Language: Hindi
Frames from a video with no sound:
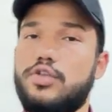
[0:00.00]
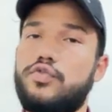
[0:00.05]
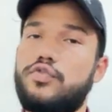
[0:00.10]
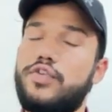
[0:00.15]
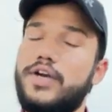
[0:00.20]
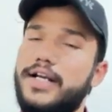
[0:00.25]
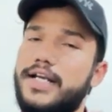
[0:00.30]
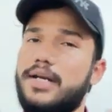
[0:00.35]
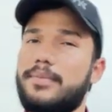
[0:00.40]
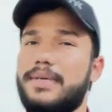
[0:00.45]
तो
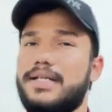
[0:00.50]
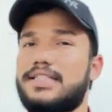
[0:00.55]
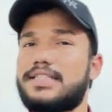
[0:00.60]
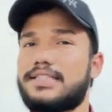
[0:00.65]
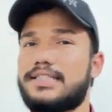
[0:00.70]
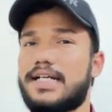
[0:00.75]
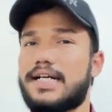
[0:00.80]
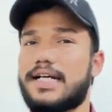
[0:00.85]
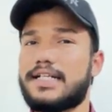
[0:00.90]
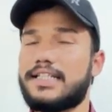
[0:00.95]
फिल्टर
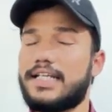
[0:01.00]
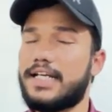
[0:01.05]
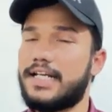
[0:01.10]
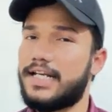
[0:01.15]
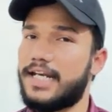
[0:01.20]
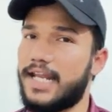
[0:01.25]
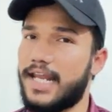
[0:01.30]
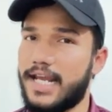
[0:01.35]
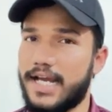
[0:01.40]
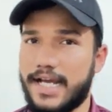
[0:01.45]
मेथड क्या करता है एक
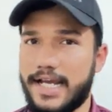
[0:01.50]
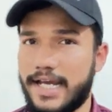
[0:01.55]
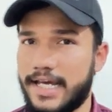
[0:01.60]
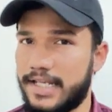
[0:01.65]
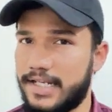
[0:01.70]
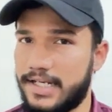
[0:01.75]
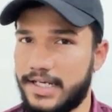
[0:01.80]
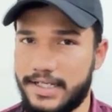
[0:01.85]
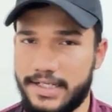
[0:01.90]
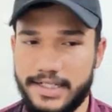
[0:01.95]
नया
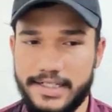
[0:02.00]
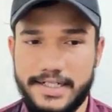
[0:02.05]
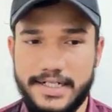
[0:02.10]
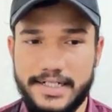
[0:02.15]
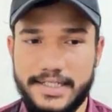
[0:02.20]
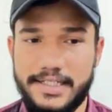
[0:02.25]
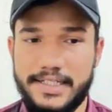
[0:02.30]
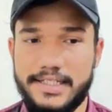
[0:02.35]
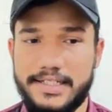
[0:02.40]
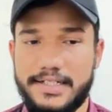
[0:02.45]
एयर रिटर्न
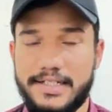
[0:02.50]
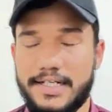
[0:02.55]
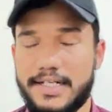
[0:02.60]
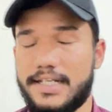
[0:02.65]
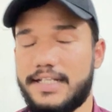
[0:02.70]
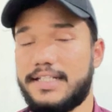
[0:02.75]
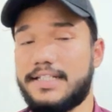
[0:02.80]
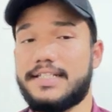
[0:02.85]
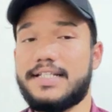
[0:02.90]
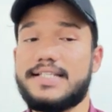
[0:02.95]
कर दे
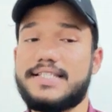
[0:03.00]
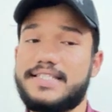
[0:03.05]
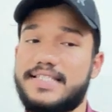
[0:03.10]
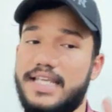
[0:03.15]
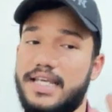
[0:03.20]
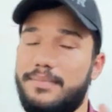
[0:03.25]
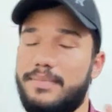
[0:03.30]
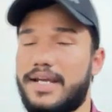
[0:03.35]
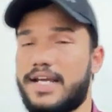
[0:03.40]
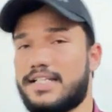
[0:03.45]
करके देता है
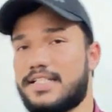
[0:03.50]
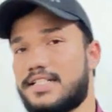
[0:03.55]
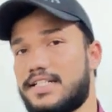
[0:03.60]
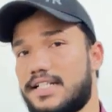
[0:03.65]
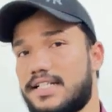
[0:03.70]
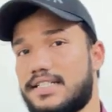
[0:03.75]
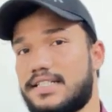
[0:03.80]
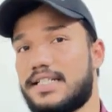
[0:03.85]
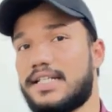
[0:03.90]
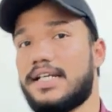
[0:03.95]
सेम एज
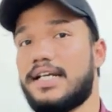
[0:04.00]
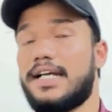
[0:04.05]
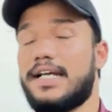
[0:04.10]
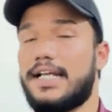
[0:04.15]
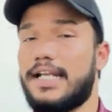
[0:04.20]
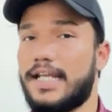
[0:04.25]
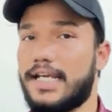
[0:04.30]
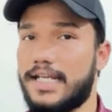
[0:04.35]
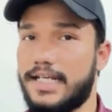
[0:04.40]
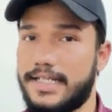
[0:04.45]
इट इज
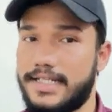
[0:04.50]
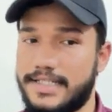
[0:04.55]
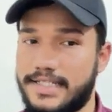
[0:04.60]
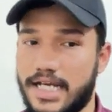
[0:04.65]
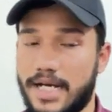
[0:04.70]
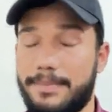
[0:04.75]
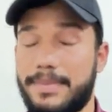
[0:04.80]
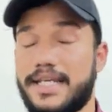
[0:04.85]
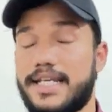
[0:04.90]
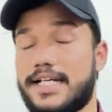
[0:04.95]
लेकिन
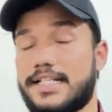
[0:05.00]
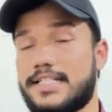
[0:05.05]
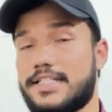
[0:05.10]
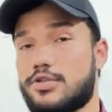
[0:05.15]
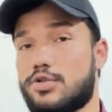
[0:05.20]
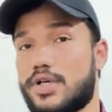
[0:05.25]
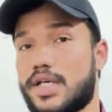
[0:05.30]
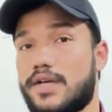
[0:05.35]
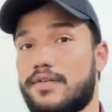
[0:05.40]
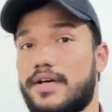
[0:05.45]
यहाँ पे क्या
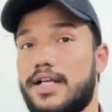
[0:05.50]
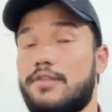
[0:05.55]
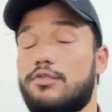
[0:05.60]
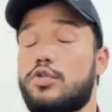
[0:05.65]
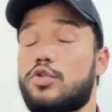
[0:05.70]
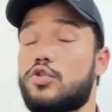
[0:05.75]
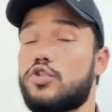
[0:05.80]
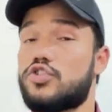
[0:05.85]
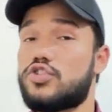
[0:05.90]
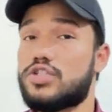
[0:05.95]
चीज़ होने वाली
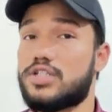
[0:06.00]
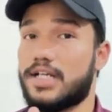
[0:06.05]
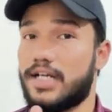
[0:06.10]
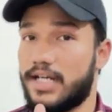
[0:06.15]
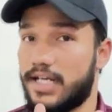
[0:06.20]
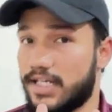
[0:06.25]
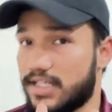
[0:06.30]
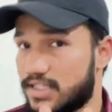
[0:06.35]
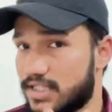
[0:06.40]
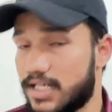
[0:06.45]
वो कुछ
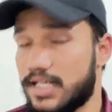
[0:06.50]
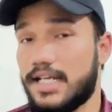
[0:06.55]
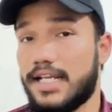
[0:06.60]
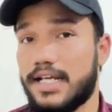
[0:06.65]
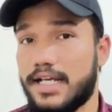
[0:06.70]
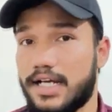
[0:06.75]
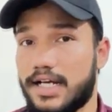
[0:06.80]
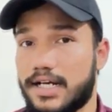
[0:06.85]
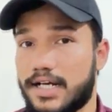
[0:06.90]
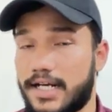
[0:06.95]
कंडीशन
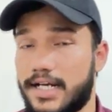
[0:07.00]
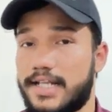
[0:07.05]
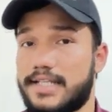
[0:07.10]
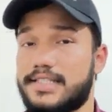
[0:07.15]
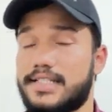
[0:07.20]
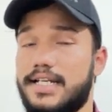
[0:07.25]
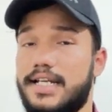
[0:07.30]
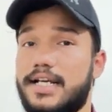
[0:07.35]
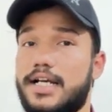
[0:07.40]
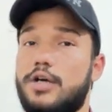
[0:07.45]
लेगा
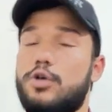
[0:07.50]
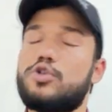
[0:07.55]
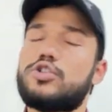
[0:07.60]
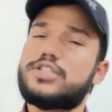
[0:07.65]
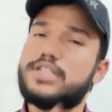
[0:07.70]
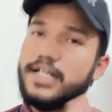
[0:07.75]
कंडीशन लेगा उस